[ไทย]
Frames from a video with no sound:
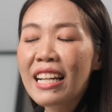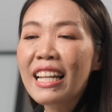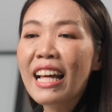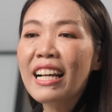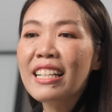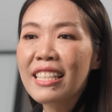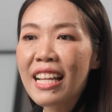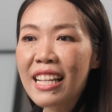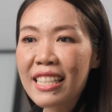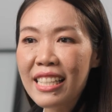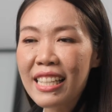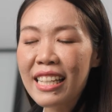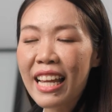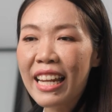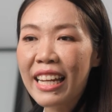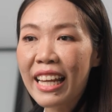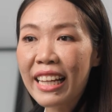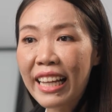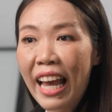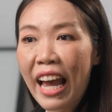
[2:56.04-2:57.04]
หลังจากส
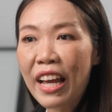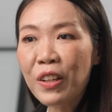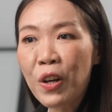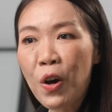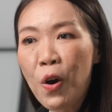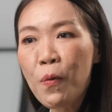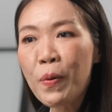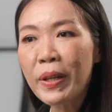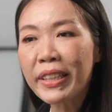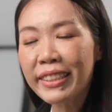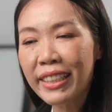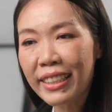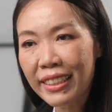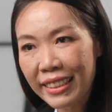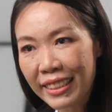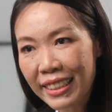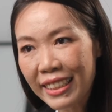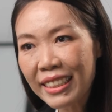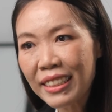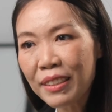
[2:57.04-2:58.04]
ถานการณ์โควิดเกิ
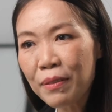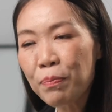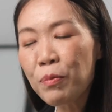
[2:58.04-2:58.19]
ดขึ้น